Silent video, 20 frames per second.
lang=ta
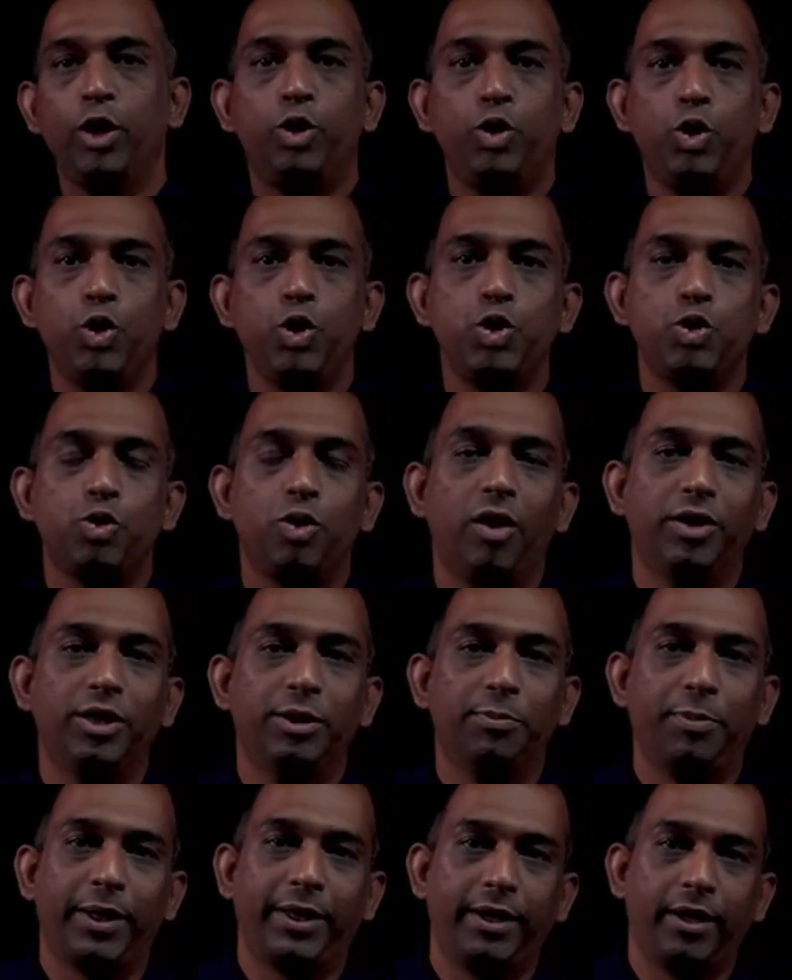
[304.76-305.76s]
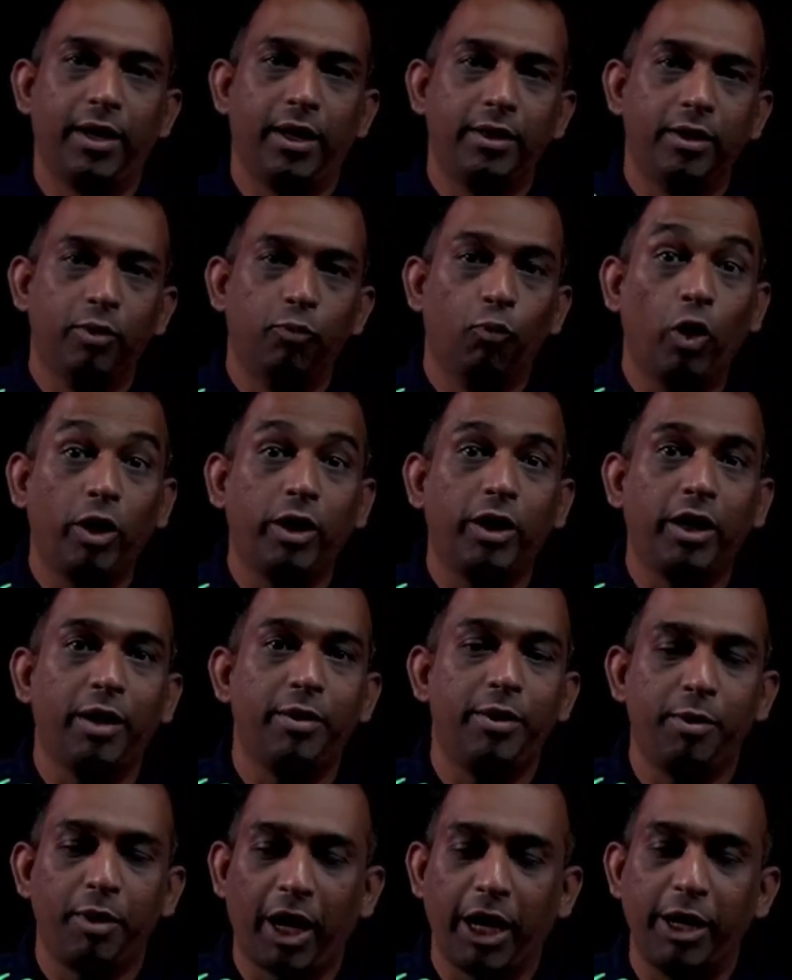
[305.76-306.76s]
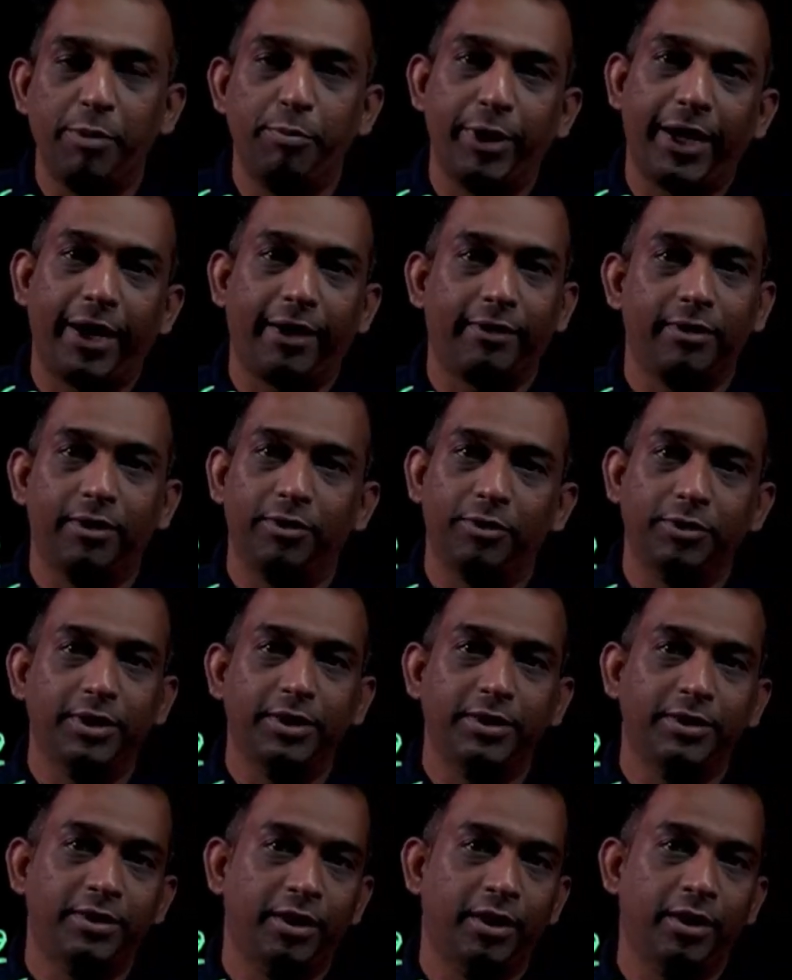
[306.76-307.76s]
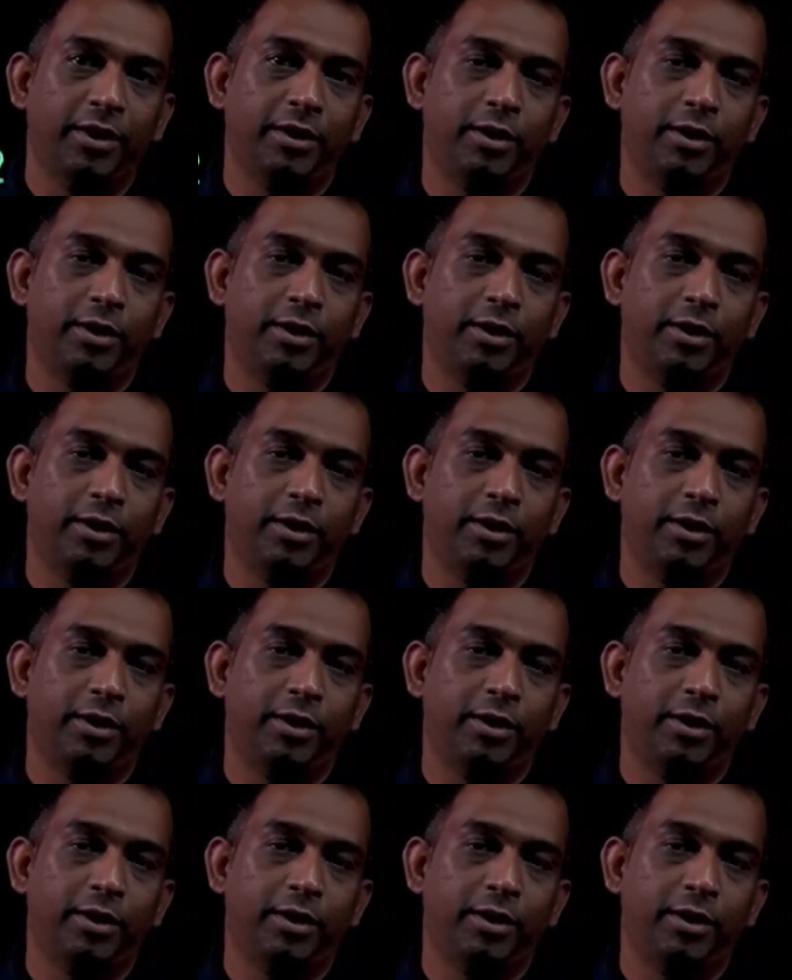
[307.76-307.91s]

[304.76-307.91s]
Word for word: யூஸ்வலாக வந்து பார்த்திங்கன்னா இந்த ஒர்க்கர் கண்டுபிடிக்கிற இடத்துல வந்து இந்த